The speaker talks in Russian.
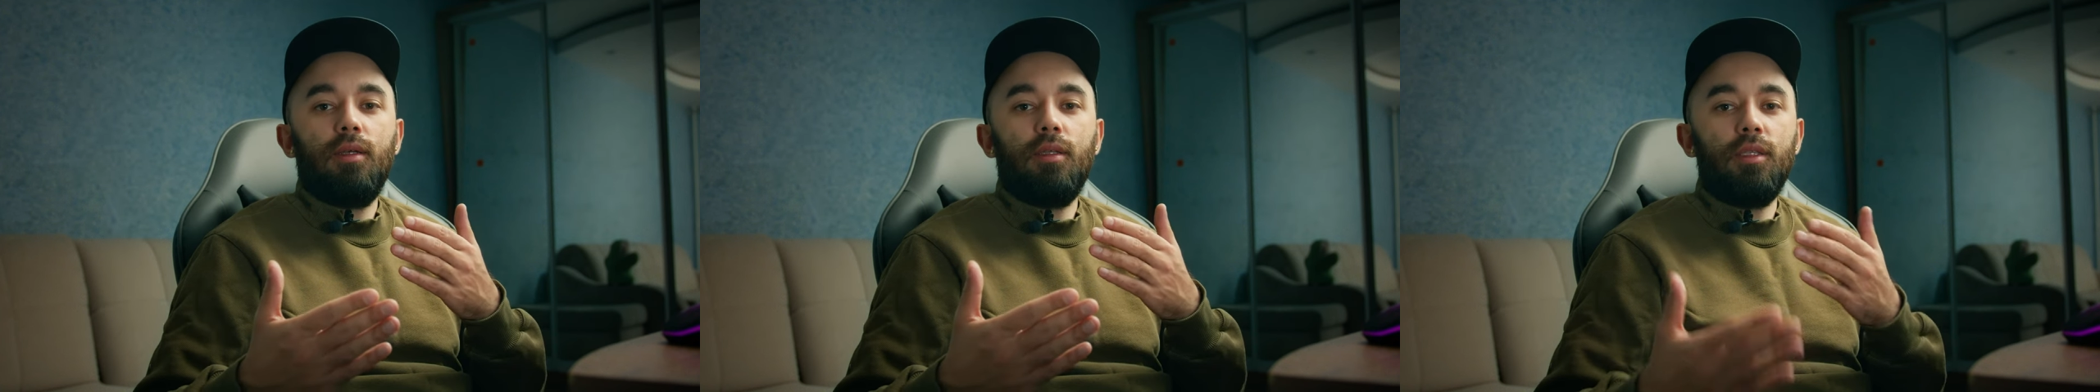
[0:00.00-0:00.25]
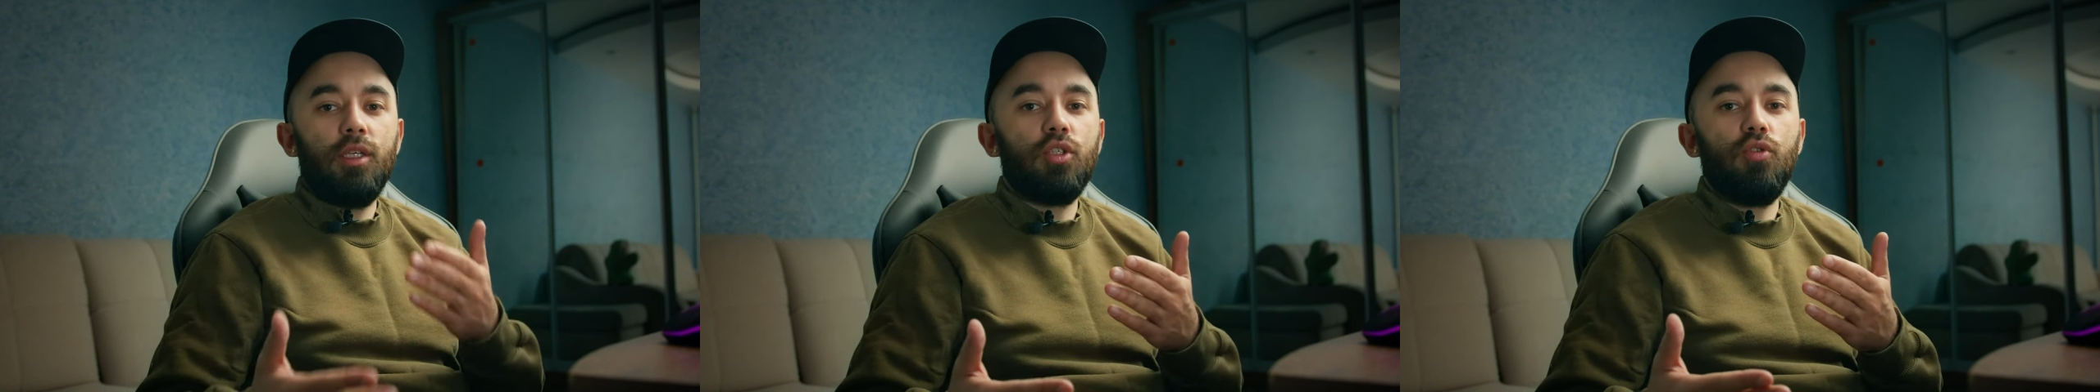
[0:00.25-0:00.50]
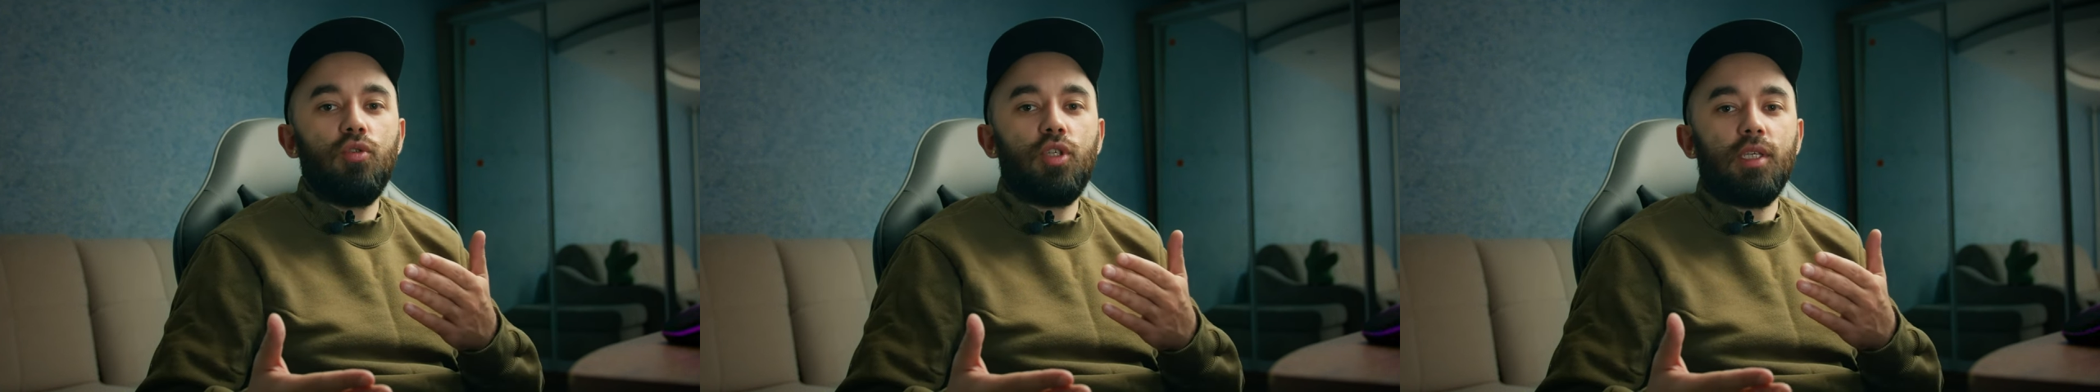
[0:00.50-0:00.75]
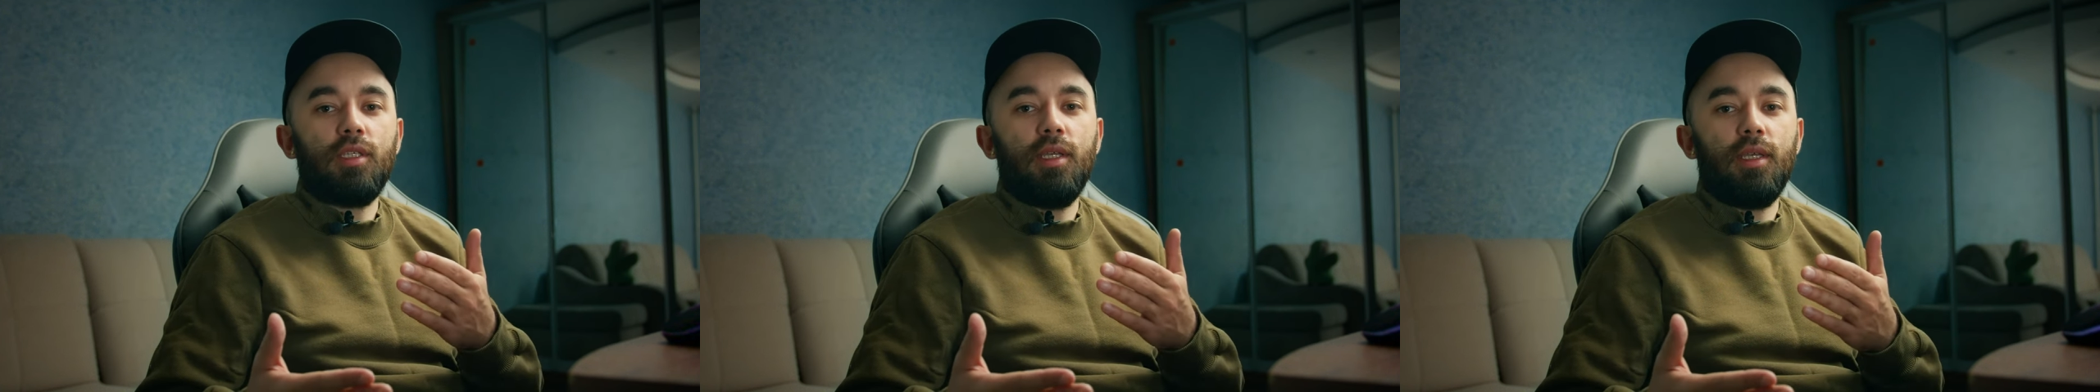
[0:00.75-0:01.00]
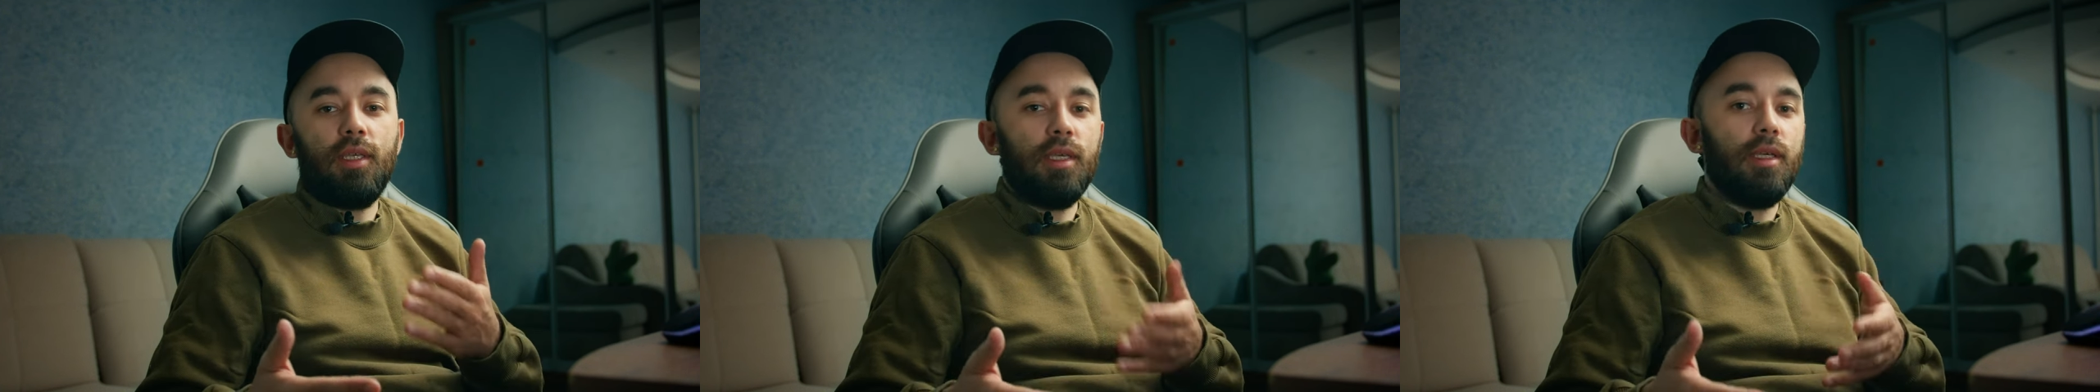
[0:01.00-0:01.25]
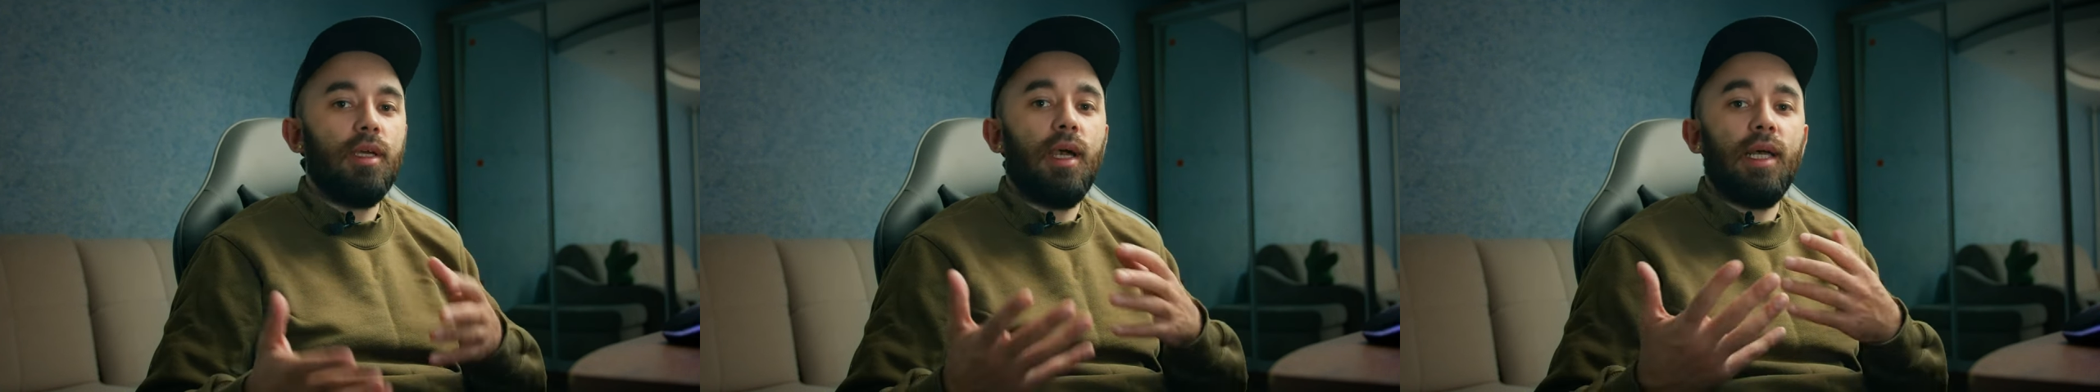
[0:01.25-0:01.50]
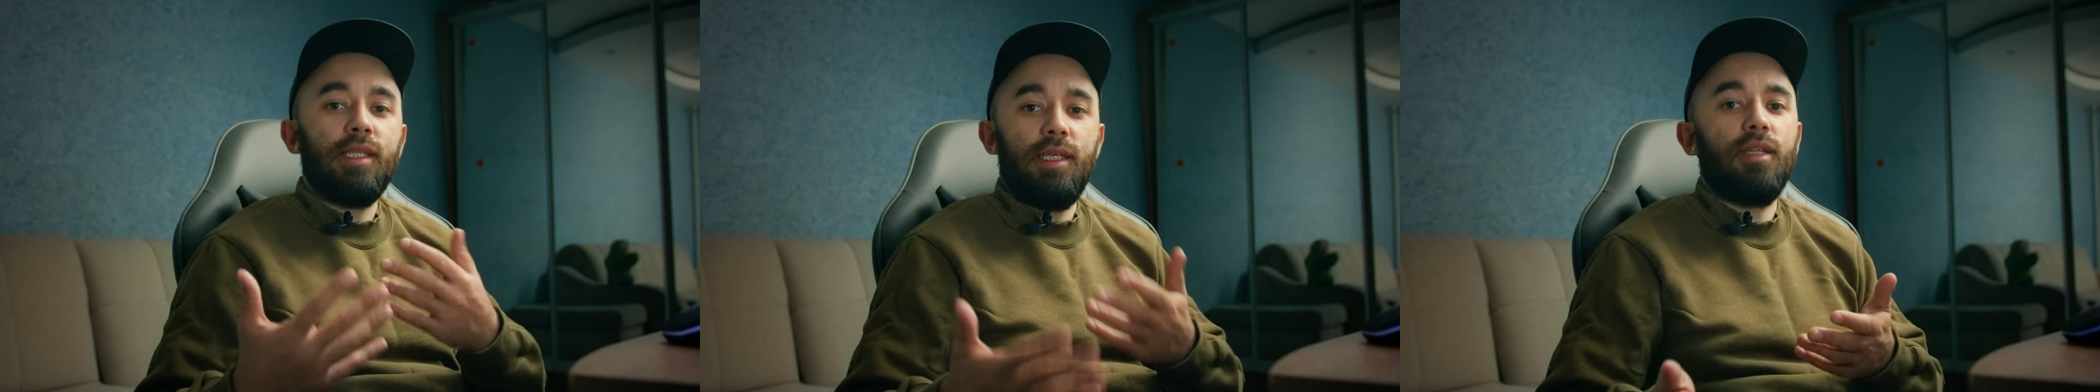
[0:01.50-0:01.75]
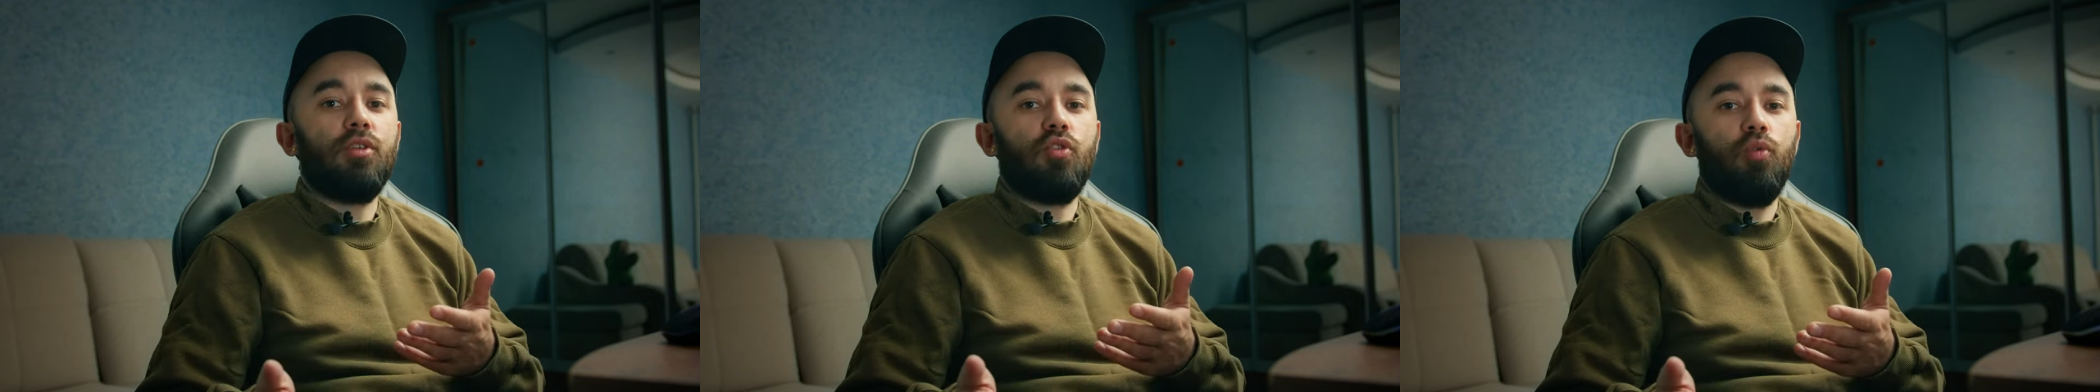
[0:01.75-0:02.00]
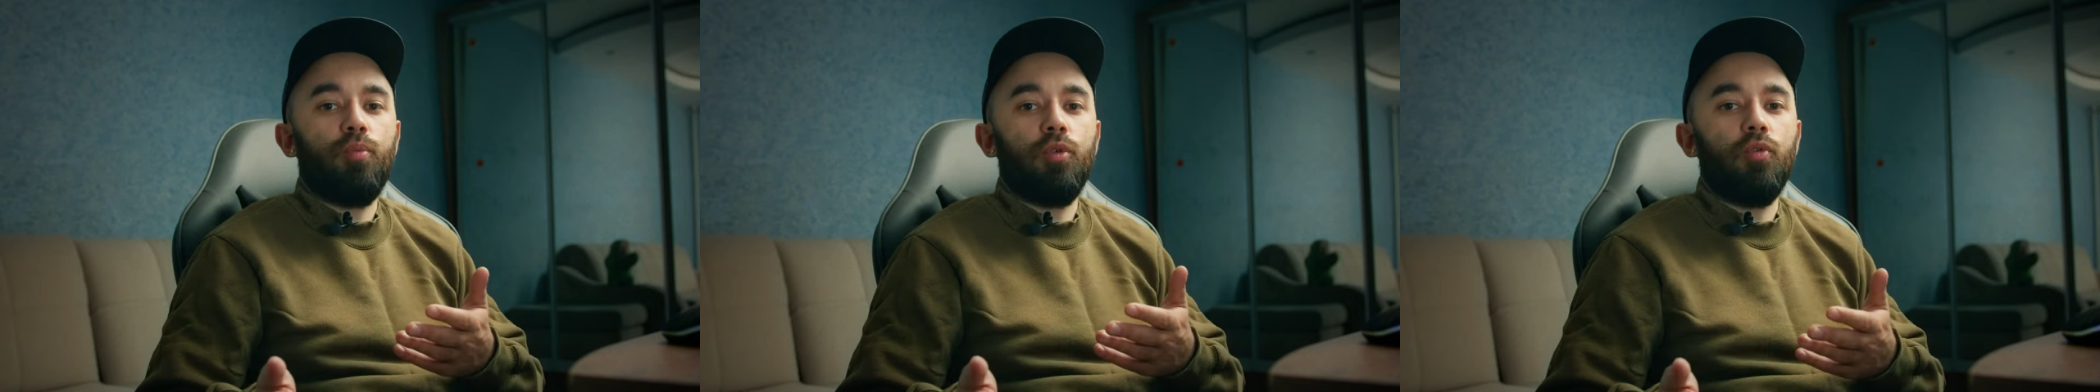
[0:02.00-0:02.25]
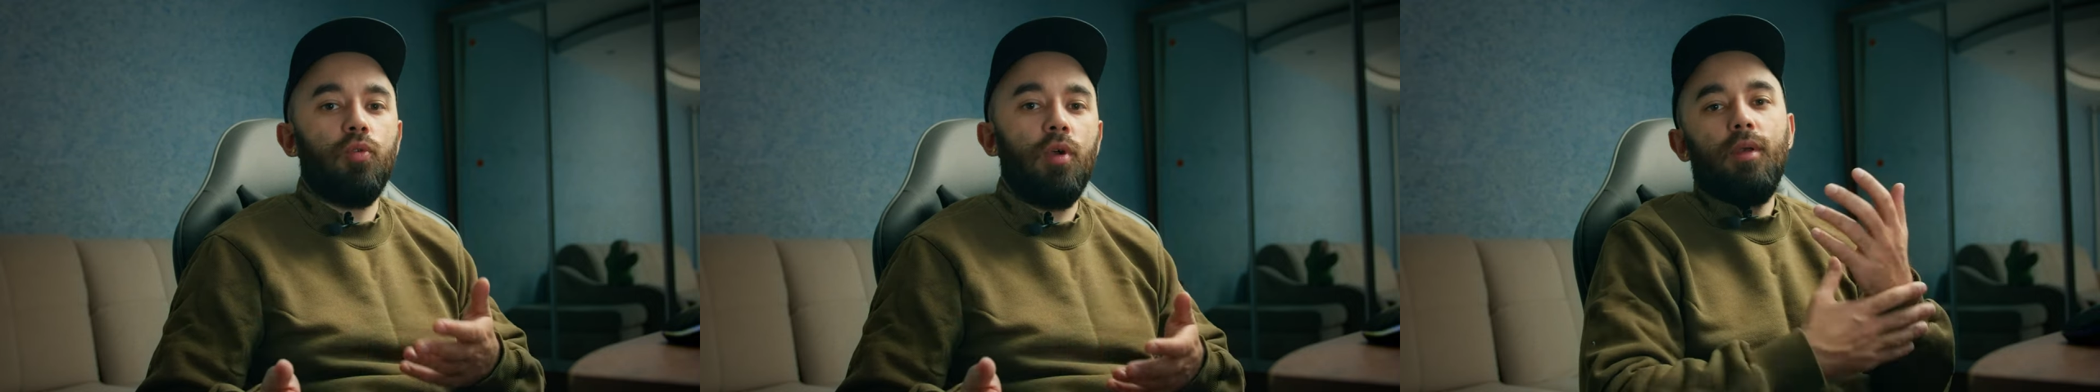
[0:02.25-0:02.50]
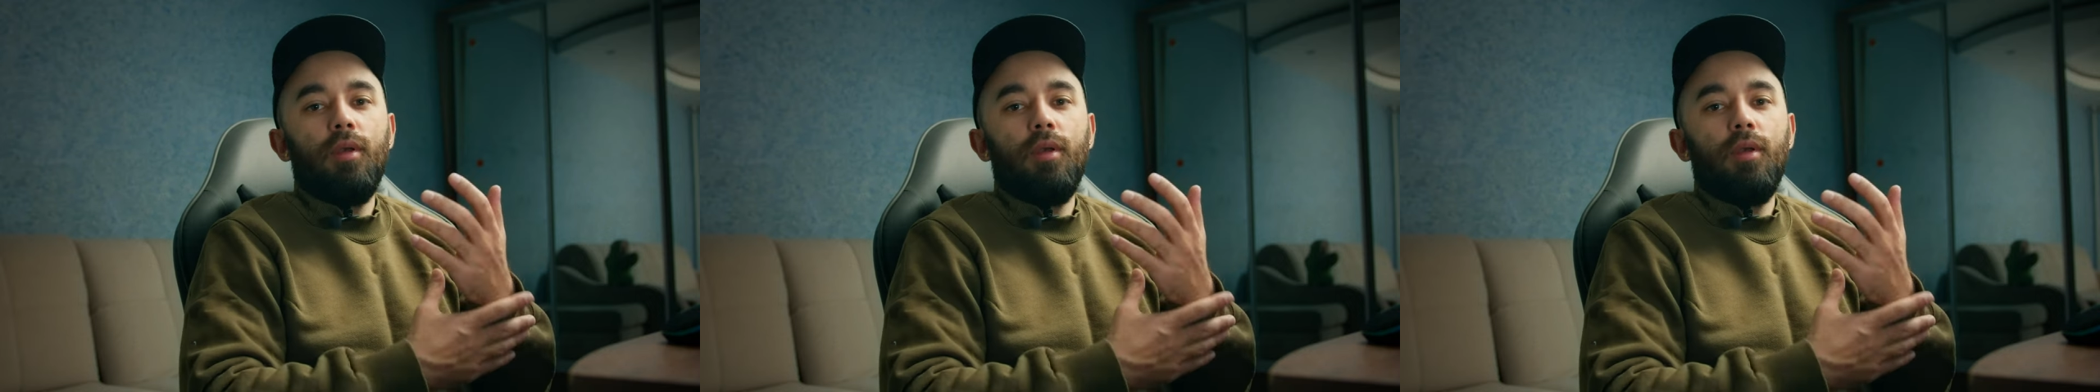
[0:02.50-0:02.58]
нижнюю часть ноги, отдельно ступню,